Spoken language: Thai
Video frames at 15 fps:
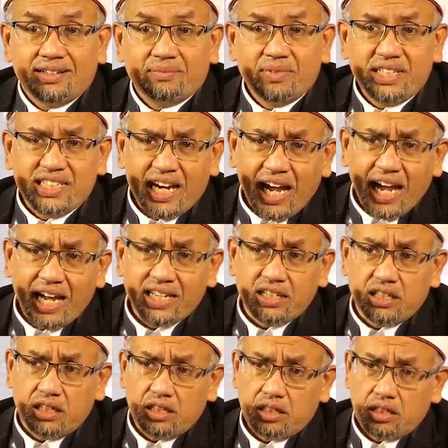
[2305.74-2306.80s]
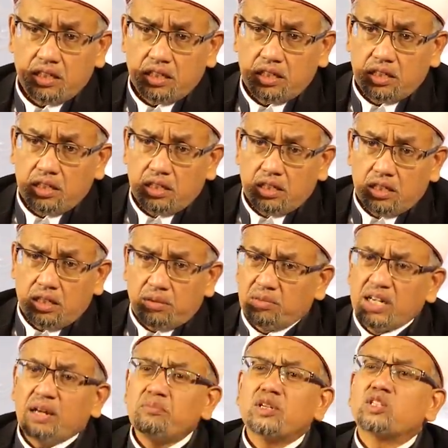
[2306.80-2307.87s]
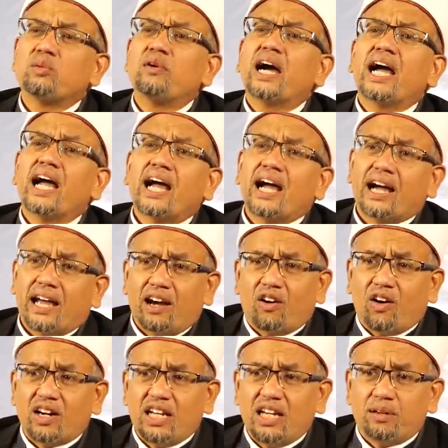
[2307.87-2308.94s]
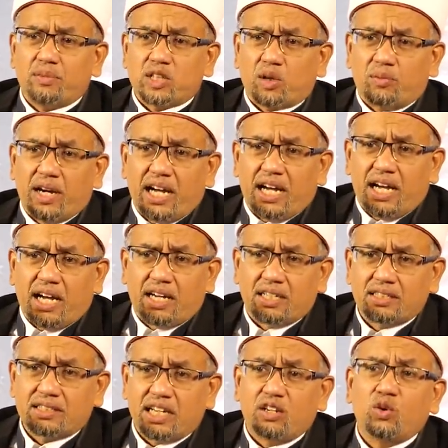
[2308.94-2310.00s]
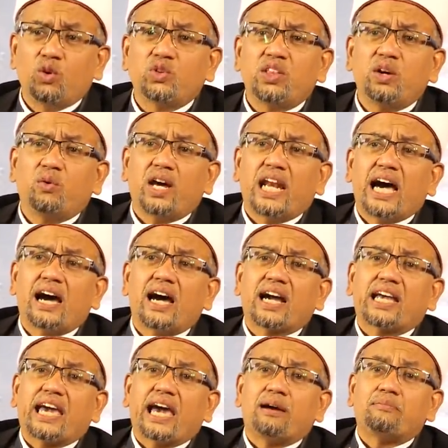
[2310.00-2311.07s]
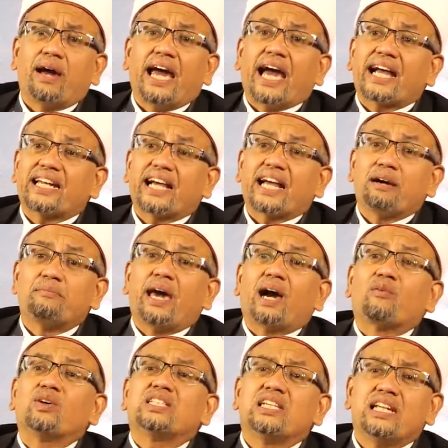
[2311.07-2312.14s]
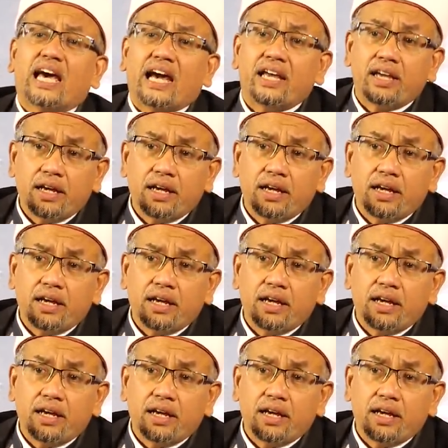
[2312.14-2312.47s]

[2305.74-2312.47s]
ไม่ใช่วันนั้นไม่ต้องมาอ้างไอ้ข้อนี้นะไม่ต้องมาอ้างแต่ดูสิเวลาแกแบกนะแกแบกไว้ที่ไหน